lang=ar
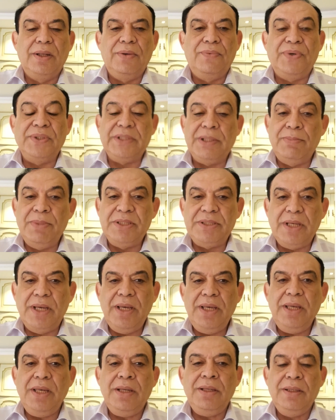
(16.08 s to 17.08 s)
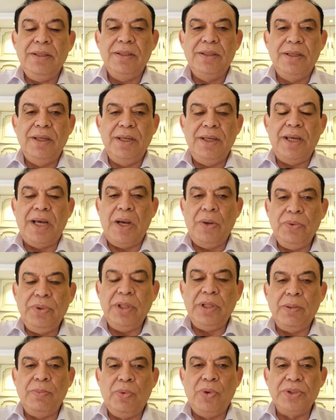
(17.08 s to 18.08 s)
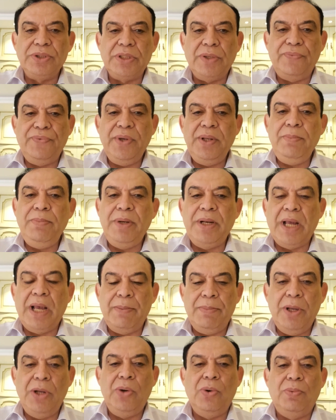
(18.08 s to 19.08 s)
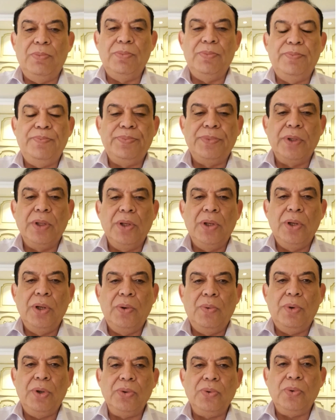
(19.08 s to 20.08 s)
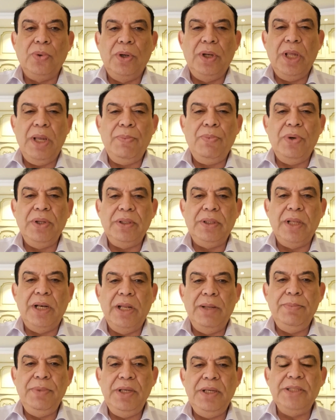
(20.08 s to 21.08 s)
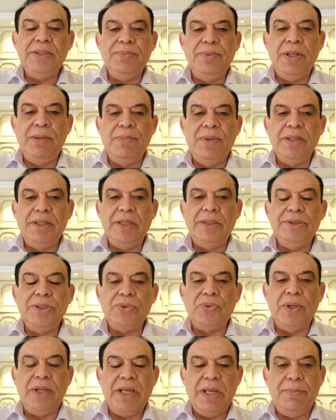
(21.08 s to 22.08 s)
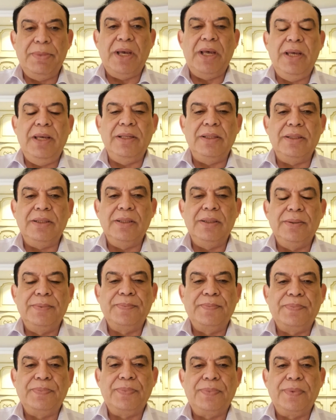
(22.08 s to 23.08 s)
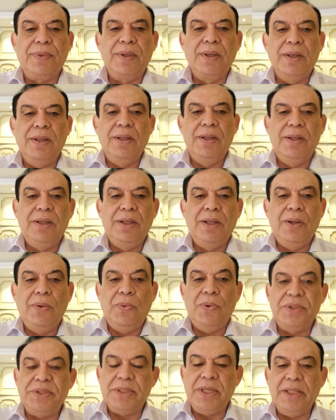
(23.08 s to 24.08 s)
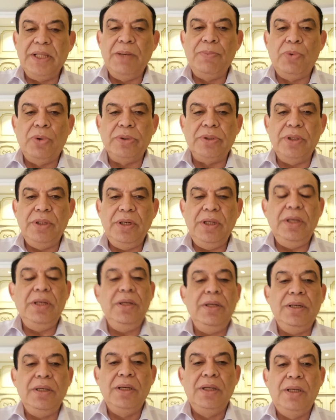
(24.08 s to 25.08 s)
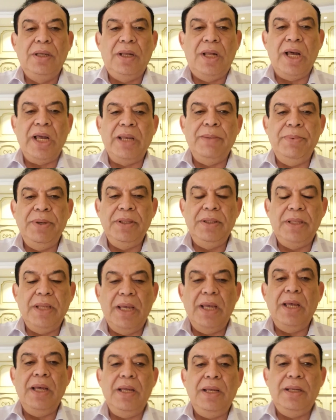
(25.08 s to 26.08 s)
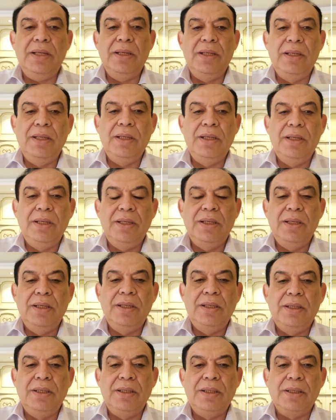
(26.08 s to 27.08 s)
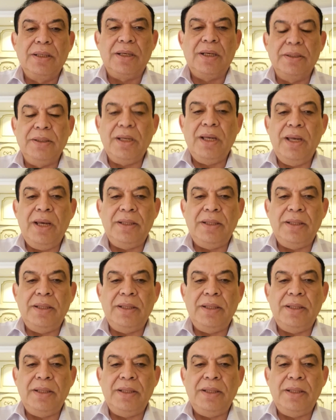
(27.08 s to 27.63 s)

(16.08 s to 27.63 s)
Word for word: فترة مسائية هي عودة الموظفين من أعمالهم والطلاب والتلاميذ من المدارس والجامعات والسادة المواطنين عقب انتهاء قضاء